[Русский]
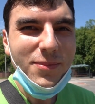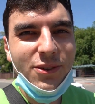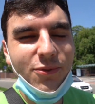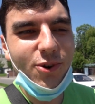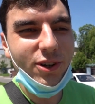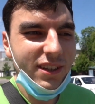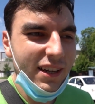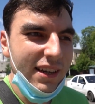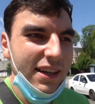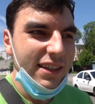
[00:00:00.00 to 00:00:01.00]
Вот.
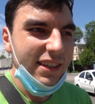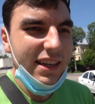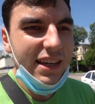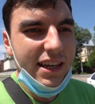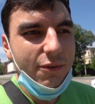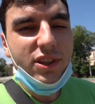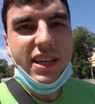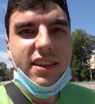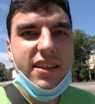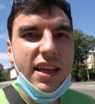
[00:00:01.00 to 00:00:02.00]
И
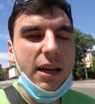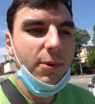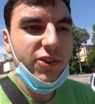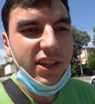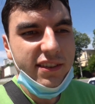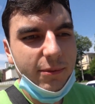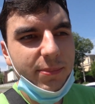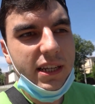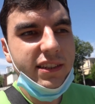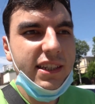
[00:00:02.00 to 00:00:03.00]
вот как-то так. Получается,
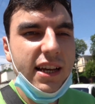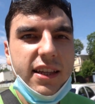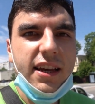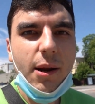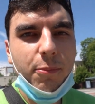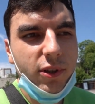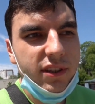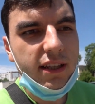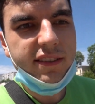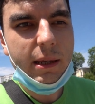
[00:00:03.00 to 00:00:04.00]
были дни, когда я
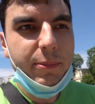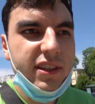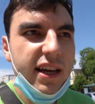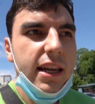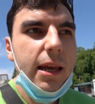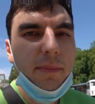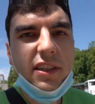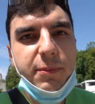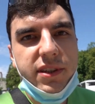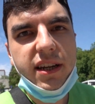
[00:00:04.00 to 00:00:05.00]
работал с комментариями
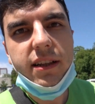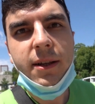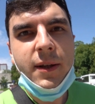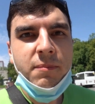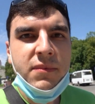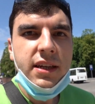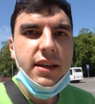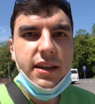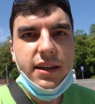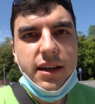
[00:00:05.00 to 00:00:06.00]
и смотрел
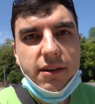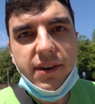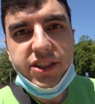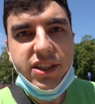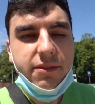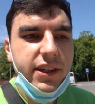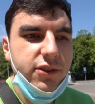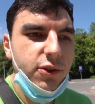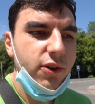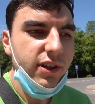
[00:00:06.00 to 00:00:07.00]
э, ваши
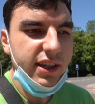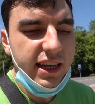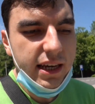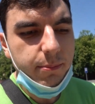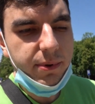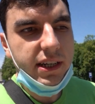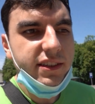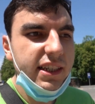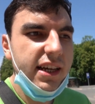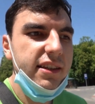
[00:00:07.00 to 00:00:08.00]
видео. И были
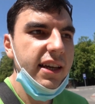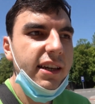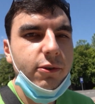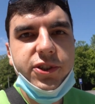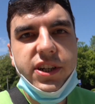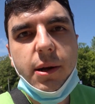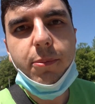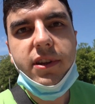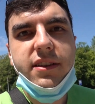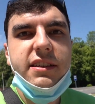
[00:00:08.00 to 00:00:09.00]
дни, когда я уже
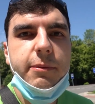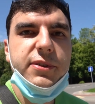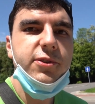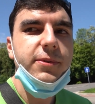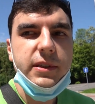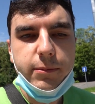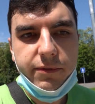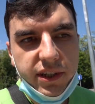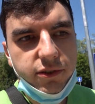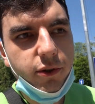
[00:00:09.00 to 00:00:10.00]
работал над своими
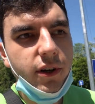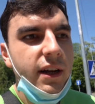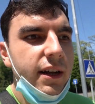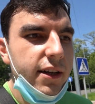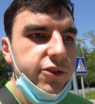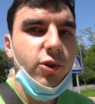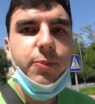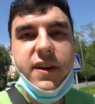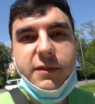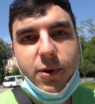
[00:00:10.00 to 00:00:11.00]
собственными видео,
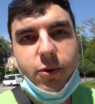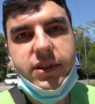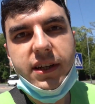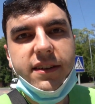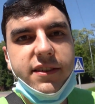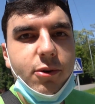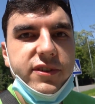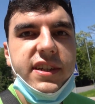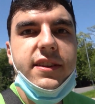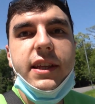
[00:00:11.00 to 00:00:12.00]
чтобы их спокойненько
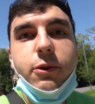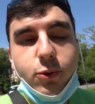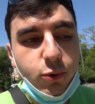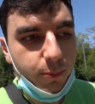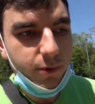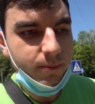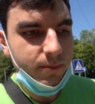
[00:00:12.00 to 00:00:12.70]
загрузить на YouTube.